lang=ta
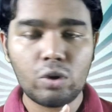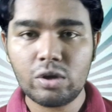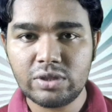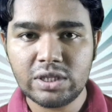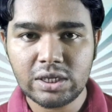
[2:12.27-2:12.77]

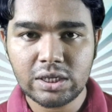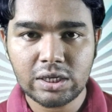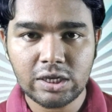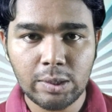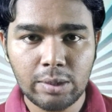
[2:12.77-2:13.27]
உங்களுக்கு வந்து
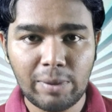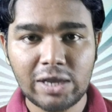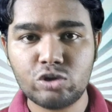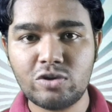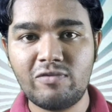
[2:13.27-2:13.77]

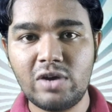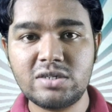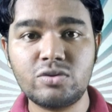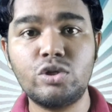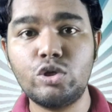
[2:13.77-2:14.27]
மைக்ரோசாஃப்ட்
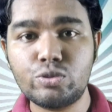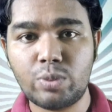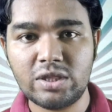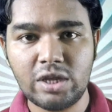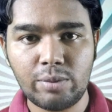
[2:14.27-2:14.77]
வேர்ட்ஸ் வந்து
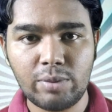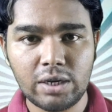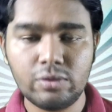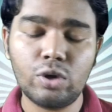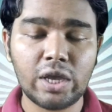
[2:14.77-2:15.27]
யூஸ் பண்ண
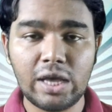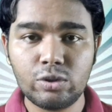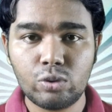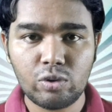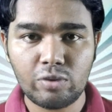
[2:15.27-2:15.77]
தெரியுமா ஓகே
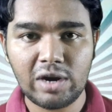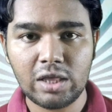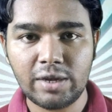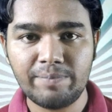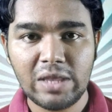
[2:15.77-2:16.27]
அது கூட ஒரு
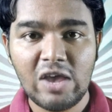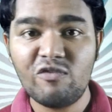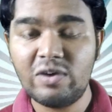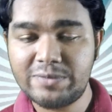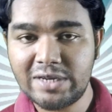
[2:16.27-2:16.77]
வேலை தான்
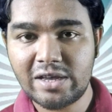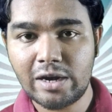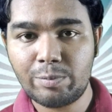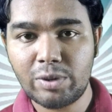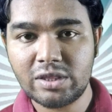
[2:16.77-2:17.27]
வெப்சைட்
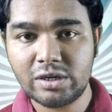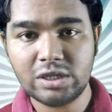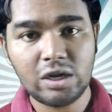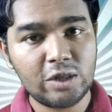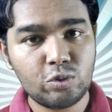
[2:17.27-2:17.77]
கிரியேட் பண்ண
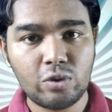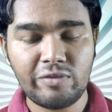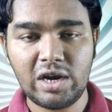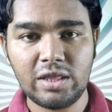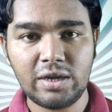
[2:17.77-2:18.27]
தெரிஞ்சாலும் அதுவும்
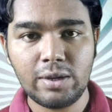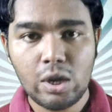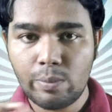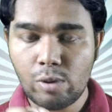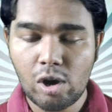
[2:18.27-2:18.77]
ஒரு வேலை தான்
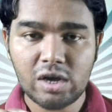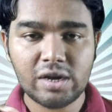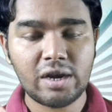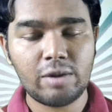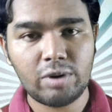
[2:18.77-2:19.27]

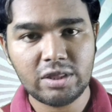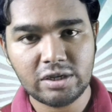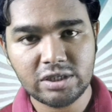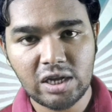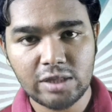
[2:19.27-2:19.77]
பிளாக்கர் கிரியேட் பண்ண
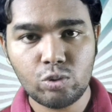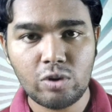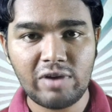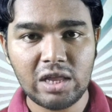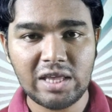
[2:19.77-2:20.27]
தெரிஞ்சாலும்
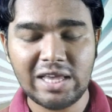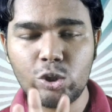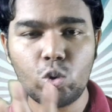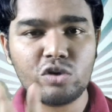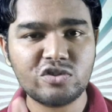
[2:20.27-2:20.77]
அதுவும் ஒரு வேலை தான்
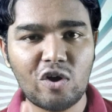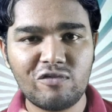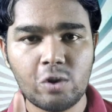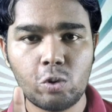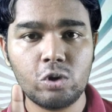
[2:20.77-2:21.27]
ஏதோ ஒரு
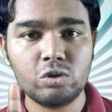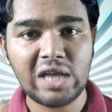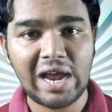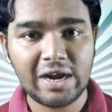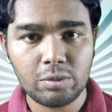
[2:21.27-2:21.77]
சாஃப்ட்வேர் உங்களுக்கு
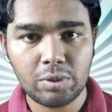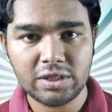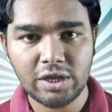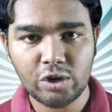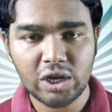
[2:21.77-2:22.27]
வந்து ஹேண்டில்
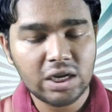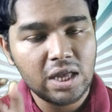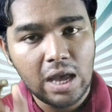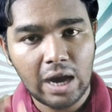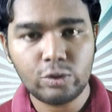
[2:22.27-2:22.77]
பண்ண தெரியும்னா
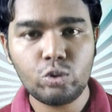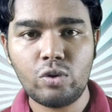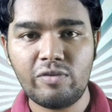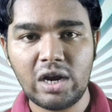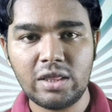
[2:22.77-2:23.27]

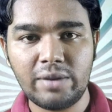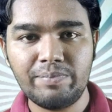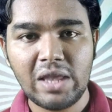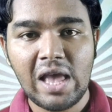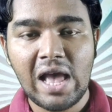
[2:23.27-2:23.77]
அதுவும் ஒரு வேலை தான்